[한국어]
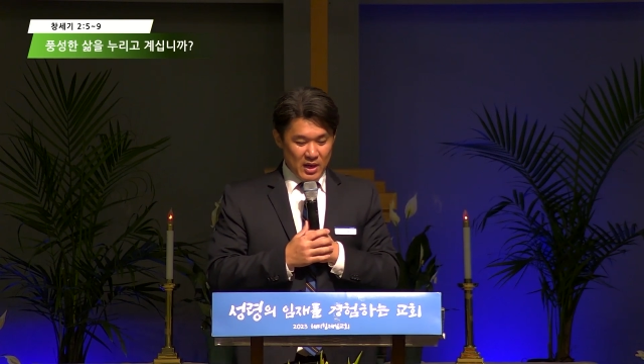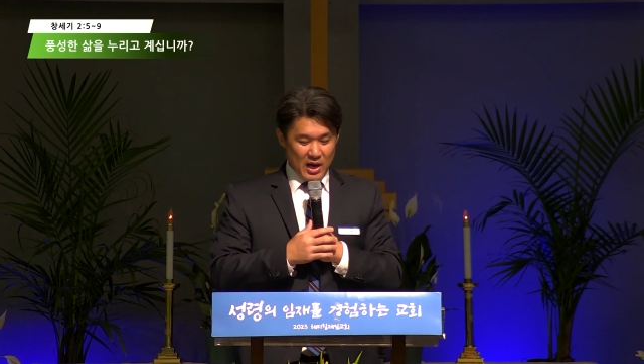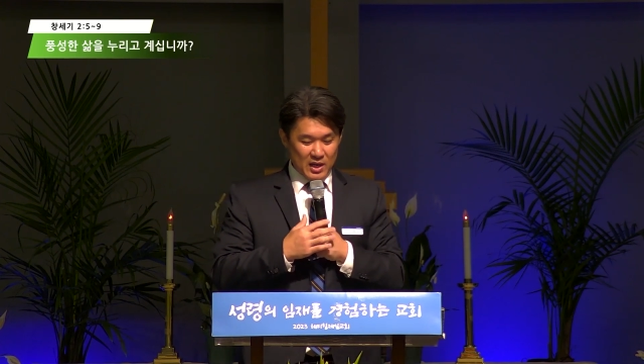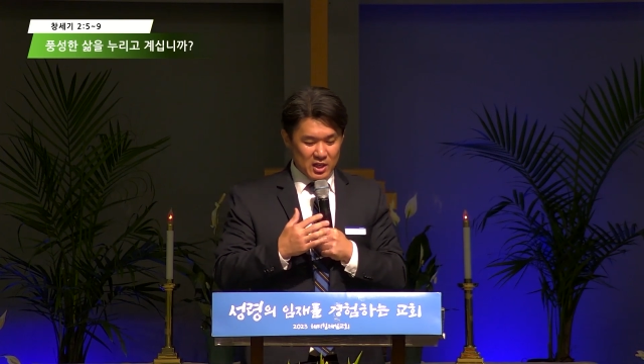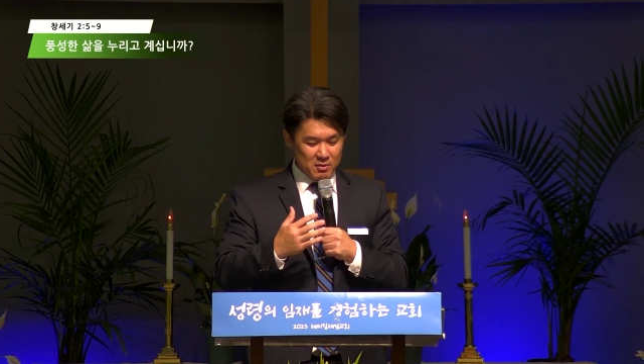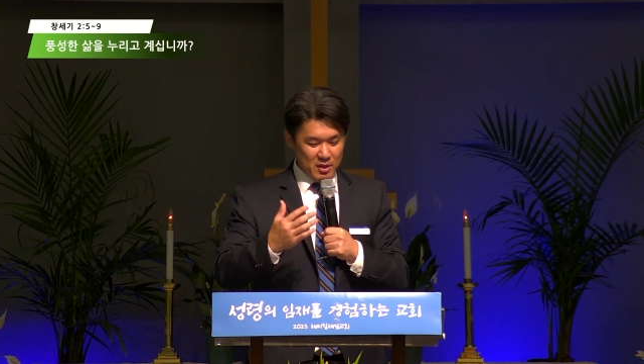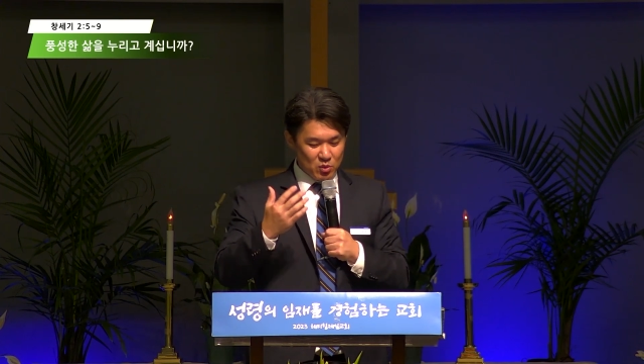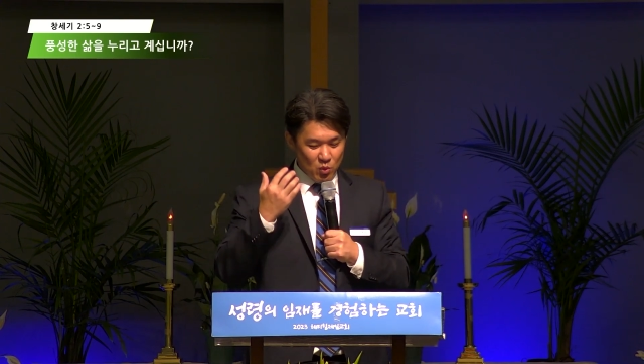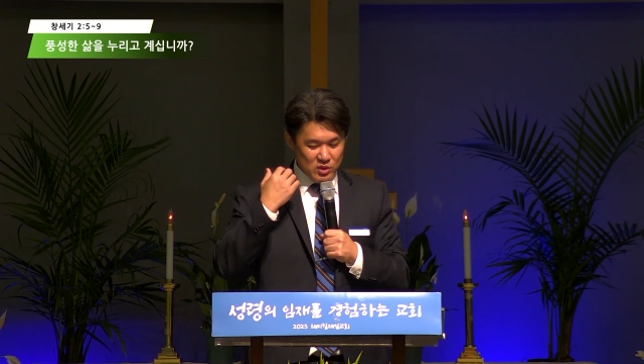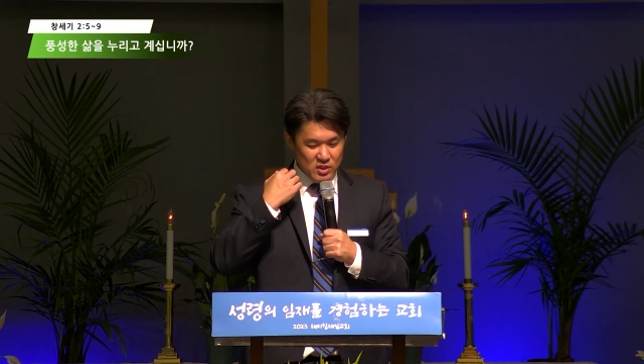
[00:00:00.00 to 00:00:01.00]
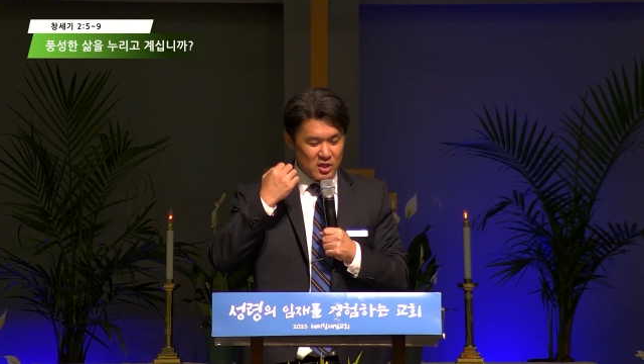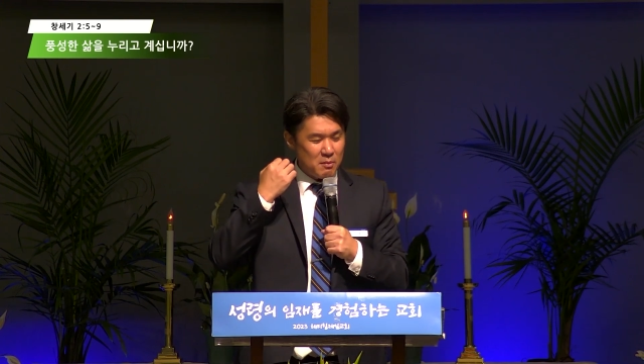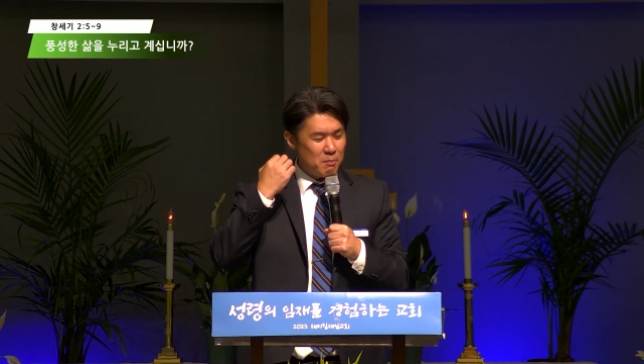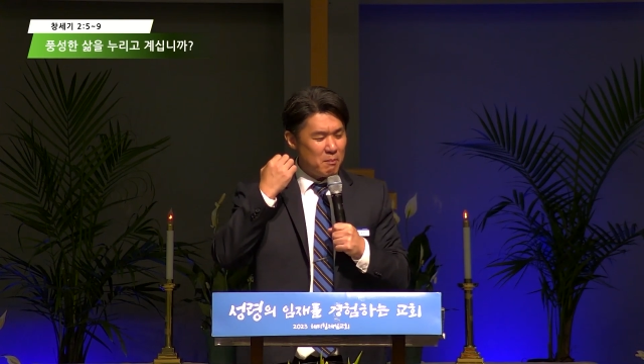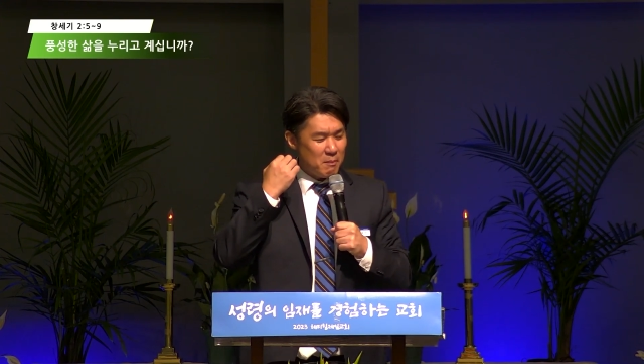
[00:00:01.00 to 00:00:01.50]
하나님의
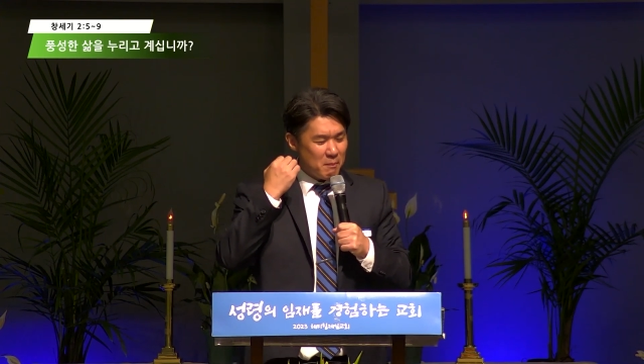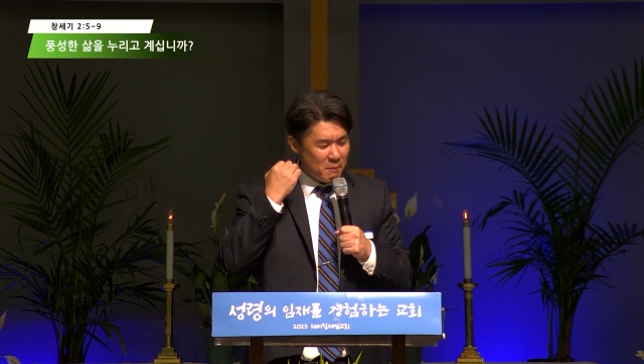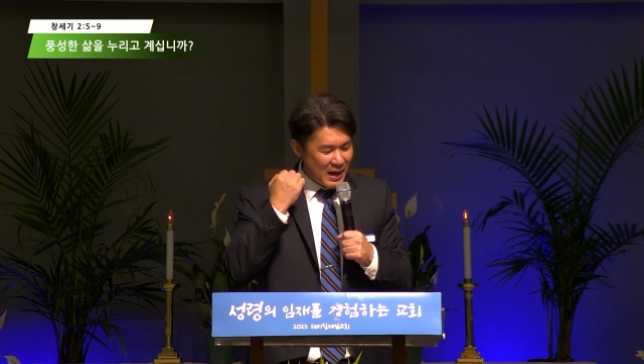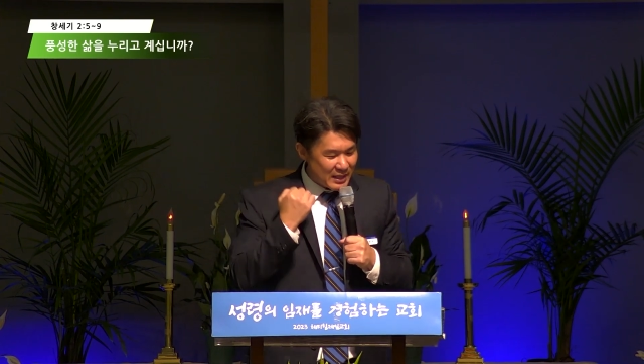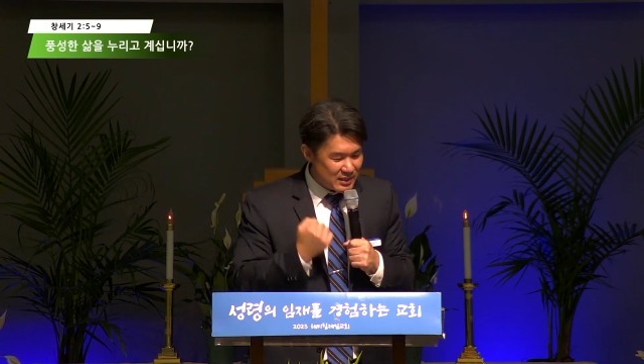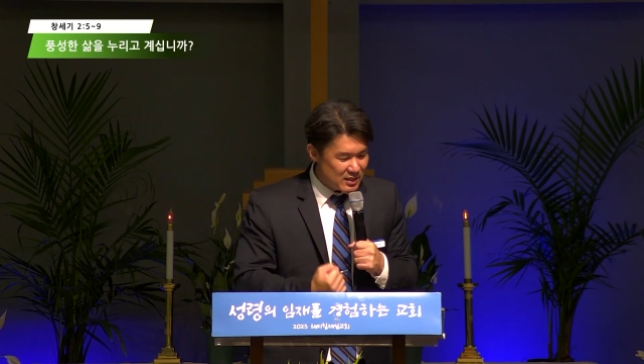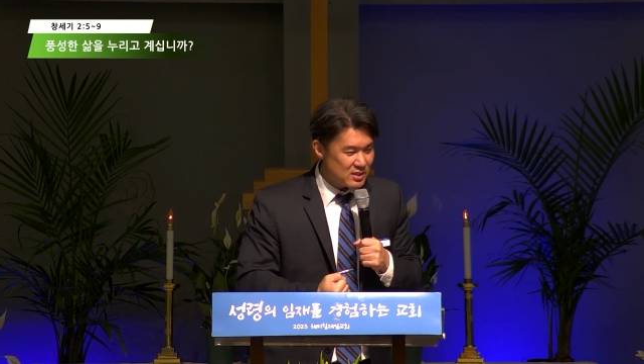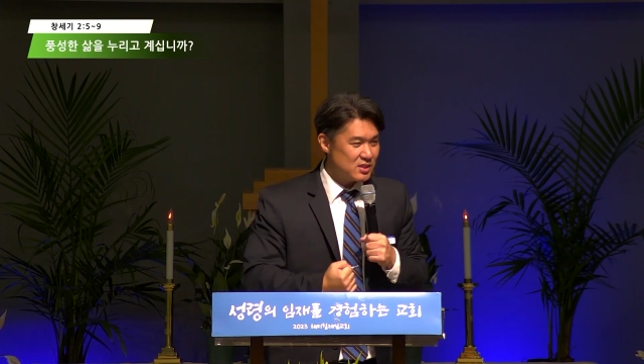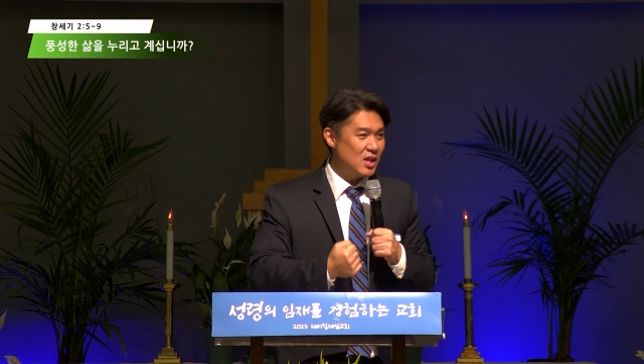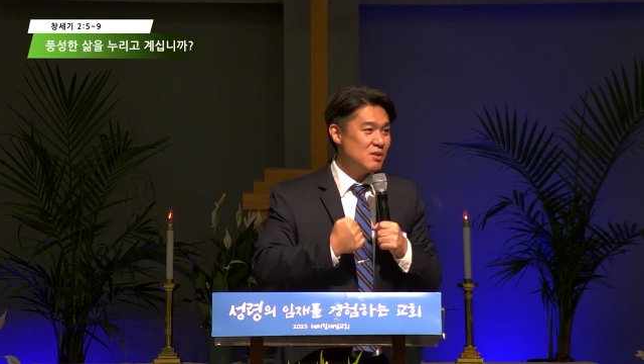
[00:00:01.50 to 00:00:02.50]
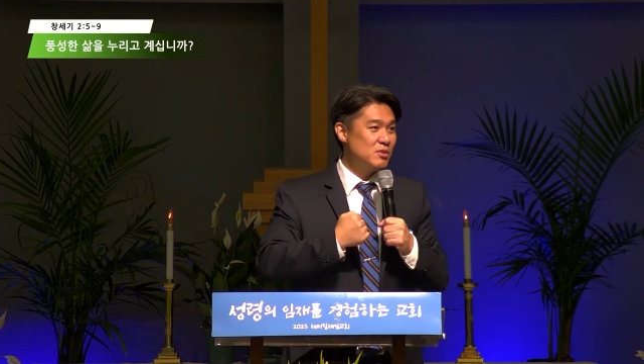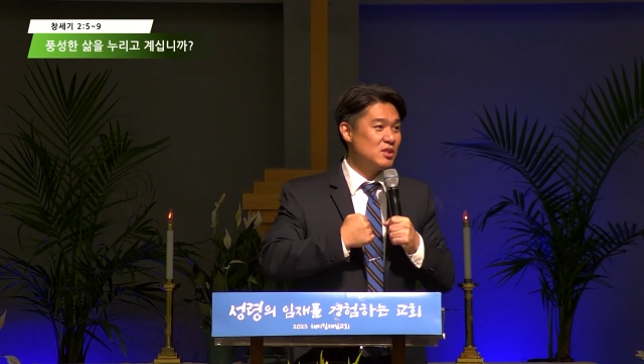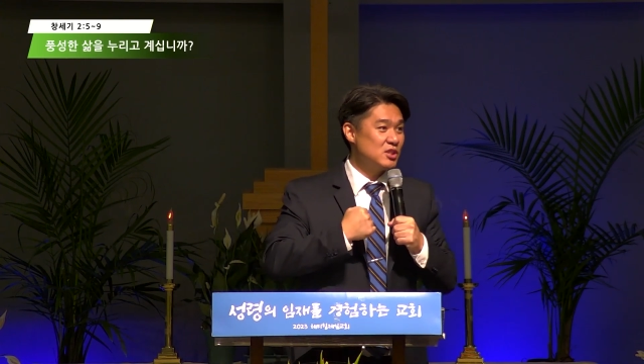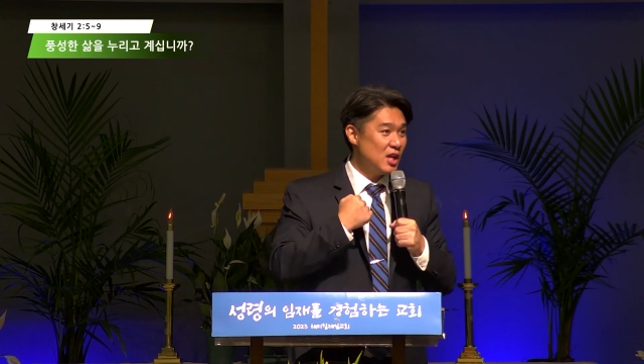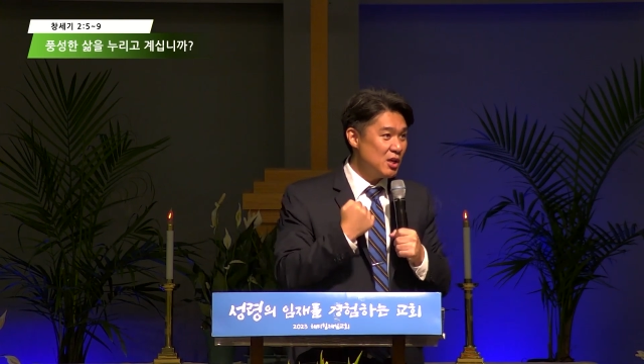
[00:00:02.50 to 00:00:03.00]
통치를 받는 삶을
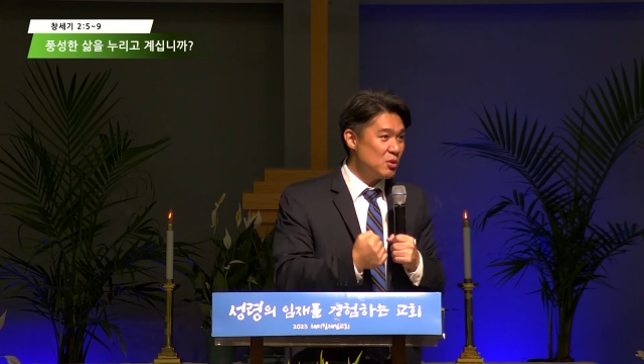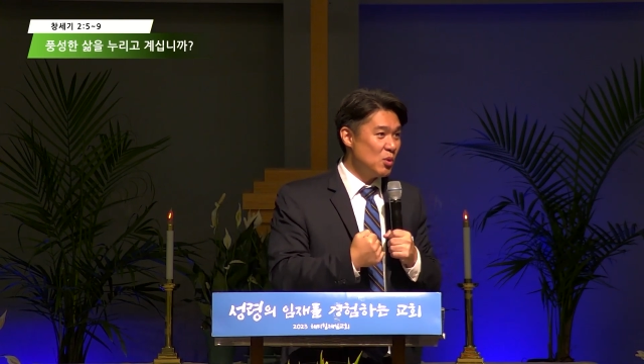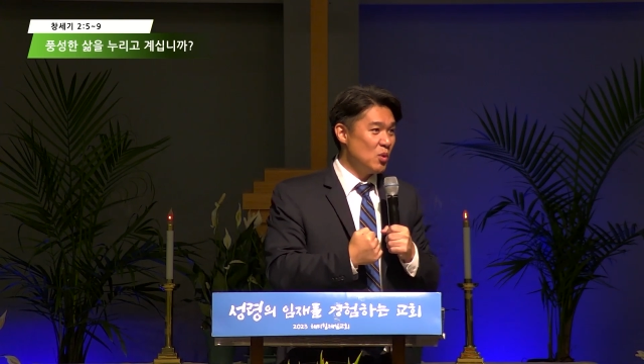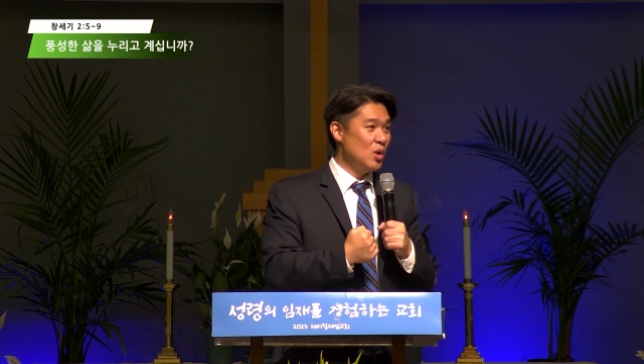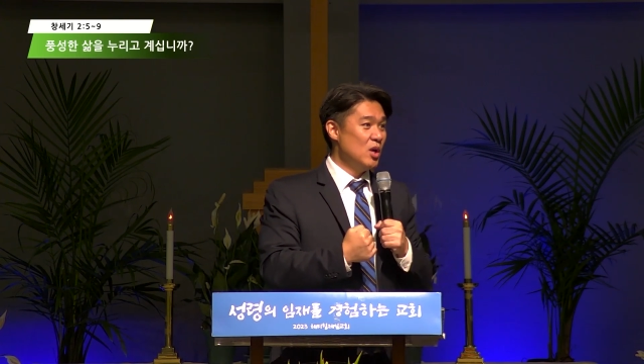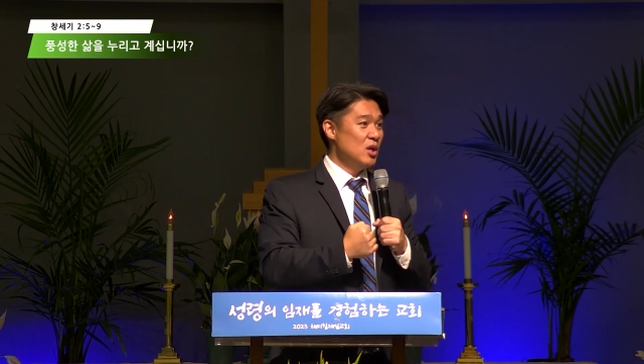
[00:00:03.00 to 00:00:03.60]
살고